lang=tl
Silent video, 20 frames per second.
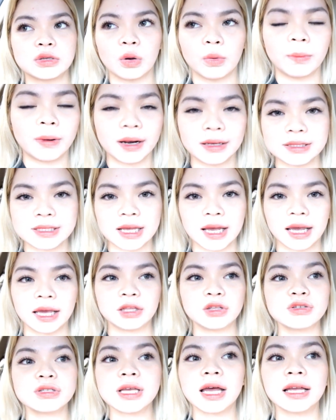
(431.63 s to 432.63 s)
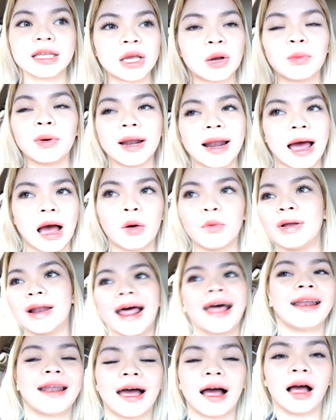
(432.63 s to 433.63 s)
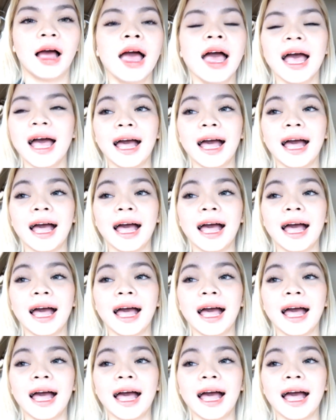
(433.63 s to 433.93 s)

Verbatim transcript: sobrang sakit. Yung sa kanya wala, wala lang.